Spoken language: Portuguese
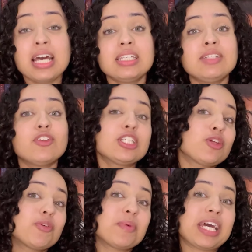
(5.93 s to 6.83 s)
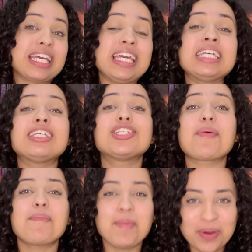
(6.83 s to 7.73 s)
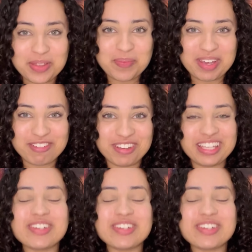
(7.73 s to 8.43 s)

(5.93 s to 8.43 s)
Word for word: Se você é novo por aqui, seja muito bem-vinda.